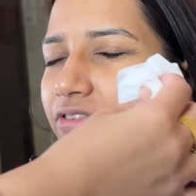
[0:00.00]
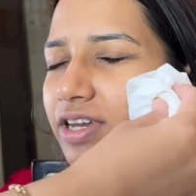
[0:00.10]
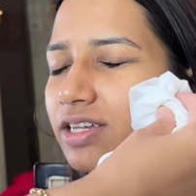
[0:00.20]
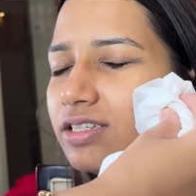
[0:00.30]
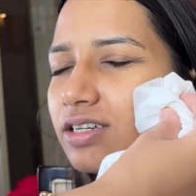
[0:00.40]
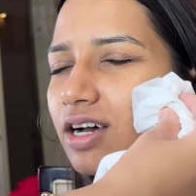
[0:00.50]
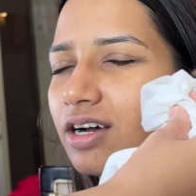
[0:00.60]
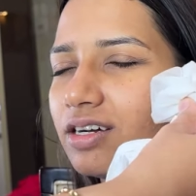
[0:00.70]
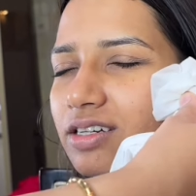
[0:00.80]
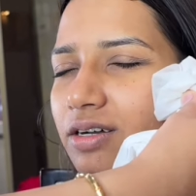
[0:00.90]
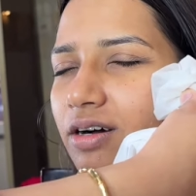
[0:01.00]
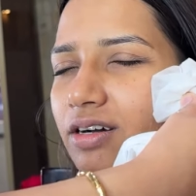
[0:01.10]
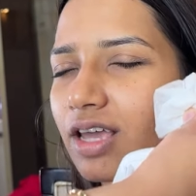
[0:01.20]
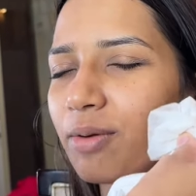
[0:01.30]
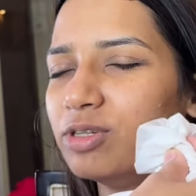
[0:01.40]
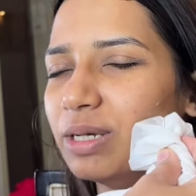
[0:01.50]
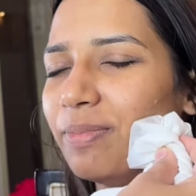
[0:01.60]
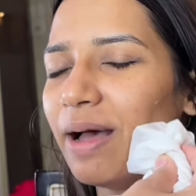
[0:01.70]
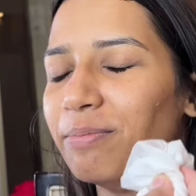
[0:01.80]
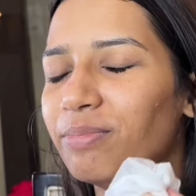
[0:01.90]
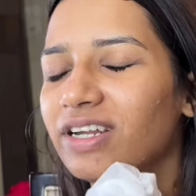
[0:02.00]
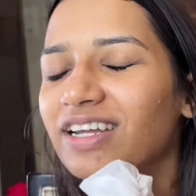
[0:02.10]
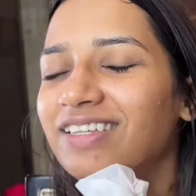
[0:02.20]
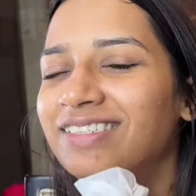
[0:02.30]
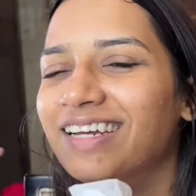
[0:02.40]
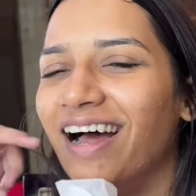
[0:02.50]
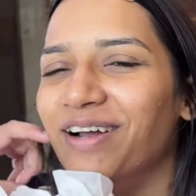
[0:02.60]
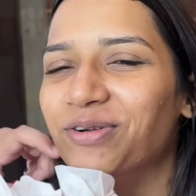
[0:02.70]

फेस का आ, क्या बोलते हैं पैम्परिंग स्टार्ट